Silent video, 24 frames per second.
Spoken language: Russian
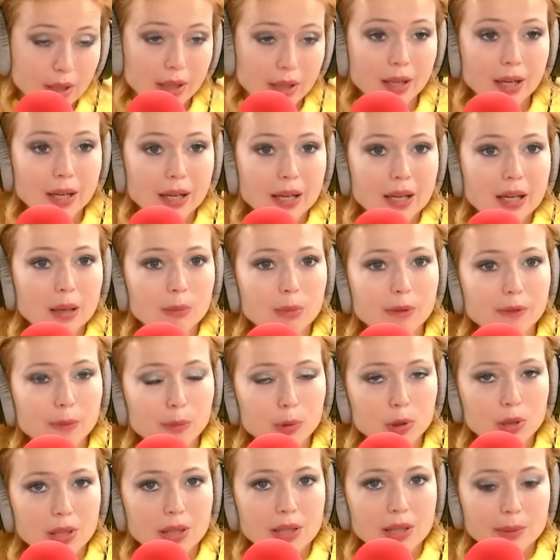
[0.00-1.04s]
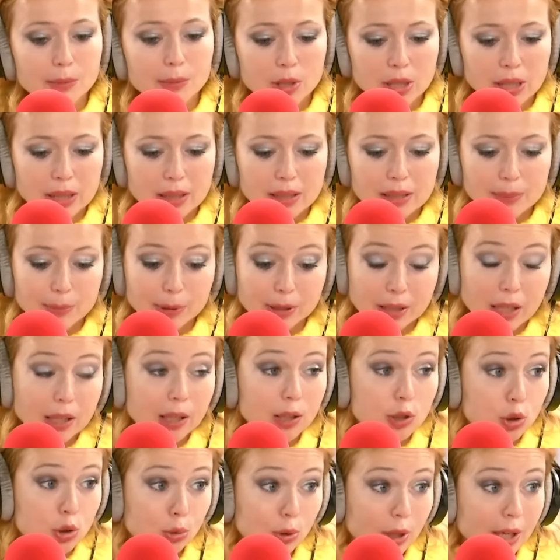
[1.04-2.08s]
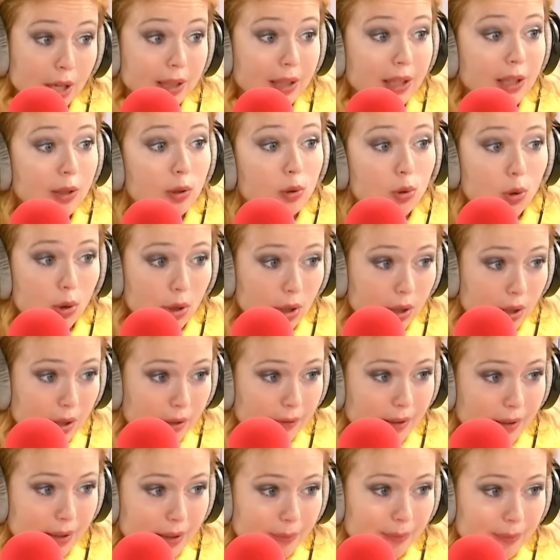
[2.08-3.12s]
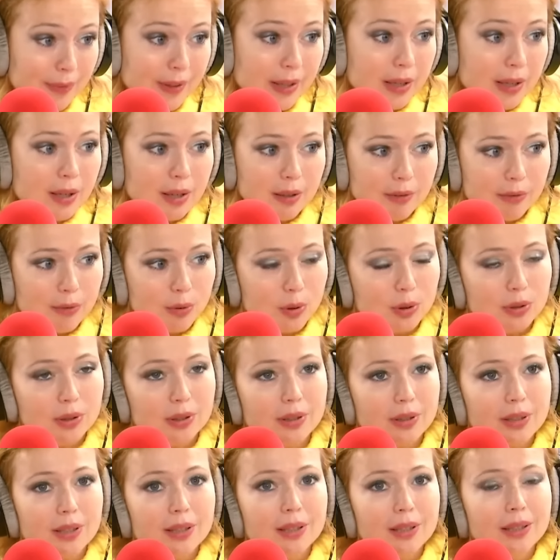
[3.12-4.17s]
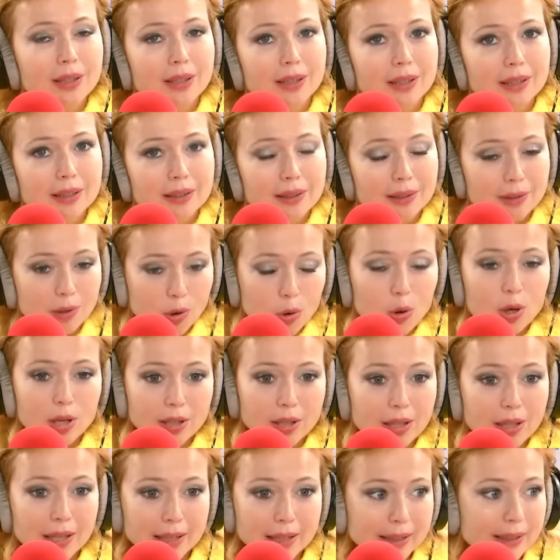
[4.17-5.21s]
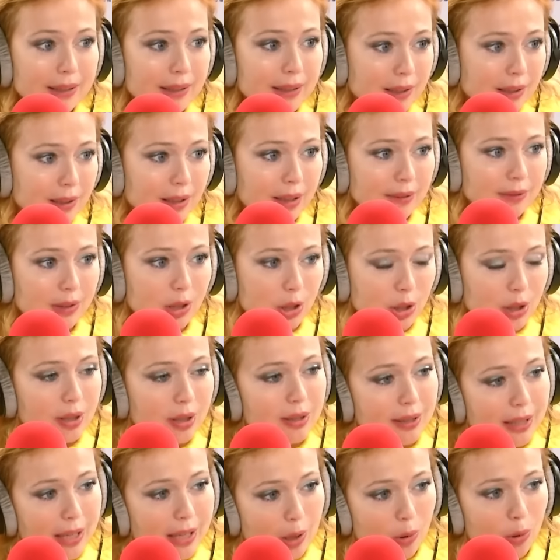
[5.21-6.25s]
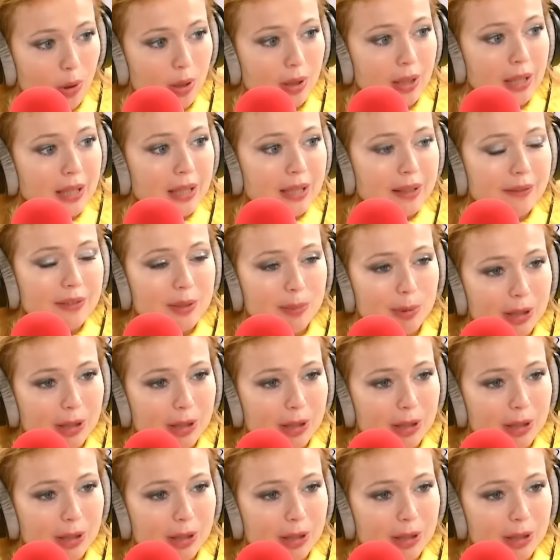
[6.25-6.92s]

Толкового разговора не вышло. Мужчина просто заявил, что им нужно пожить отдельно, попросил актрису собрать вещи и уйти.